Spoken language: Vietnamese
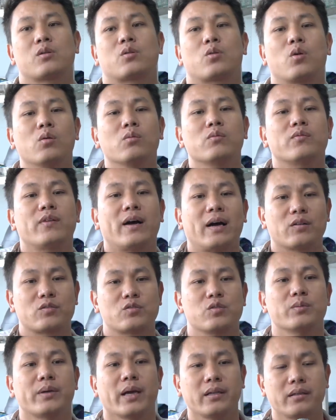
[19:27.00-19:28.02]
cùng vào
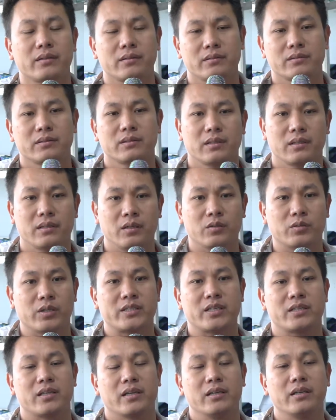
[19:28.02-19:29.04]
chung kết chúng ta
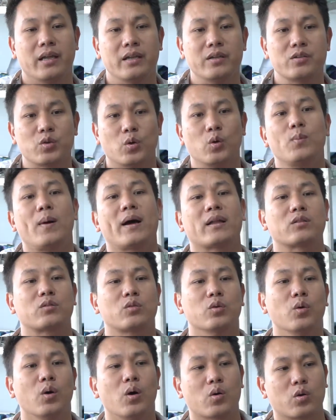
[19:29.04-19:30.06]
sẽ tính đến số bàn
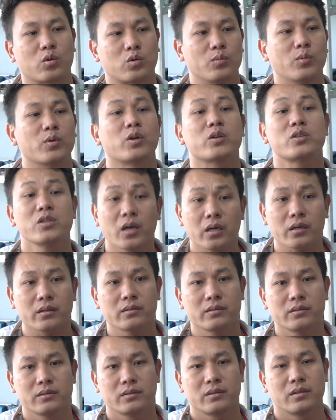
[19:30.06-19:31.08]
thua của thủ môn đó trước
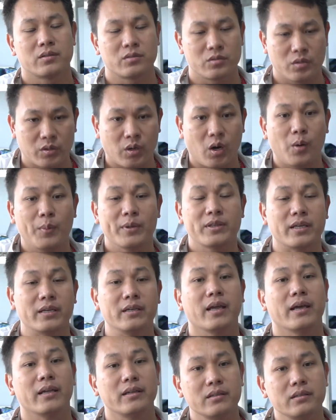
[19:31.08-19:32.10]
do đó mới
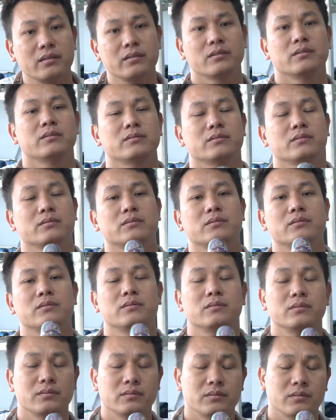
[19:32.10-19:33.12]
tính đến
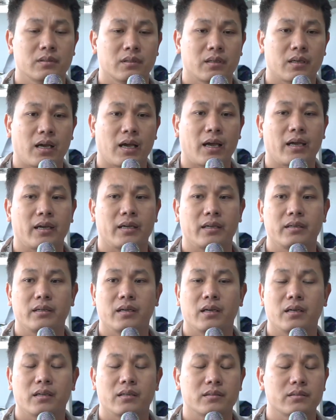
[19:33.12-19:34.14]
cái
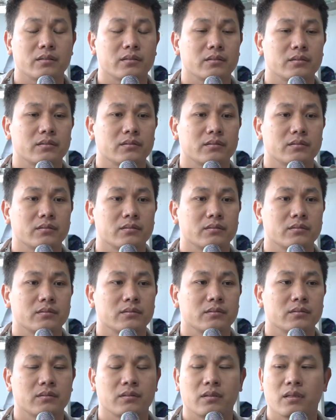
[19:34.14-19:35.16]
à,
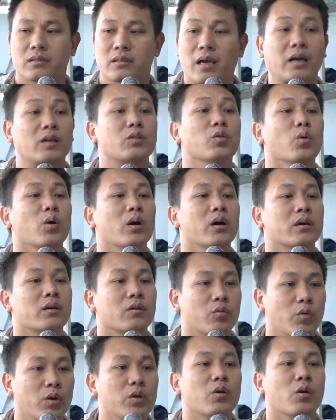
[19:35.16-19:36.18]
thắng thua
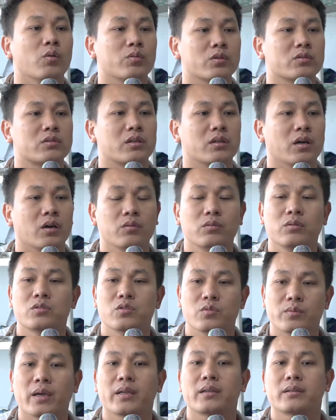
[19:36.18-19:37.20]
cuối cùng trong trận đấu
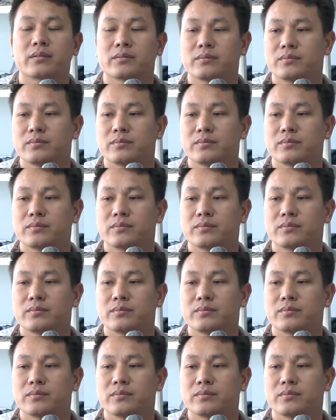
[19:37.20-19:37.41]
chung kết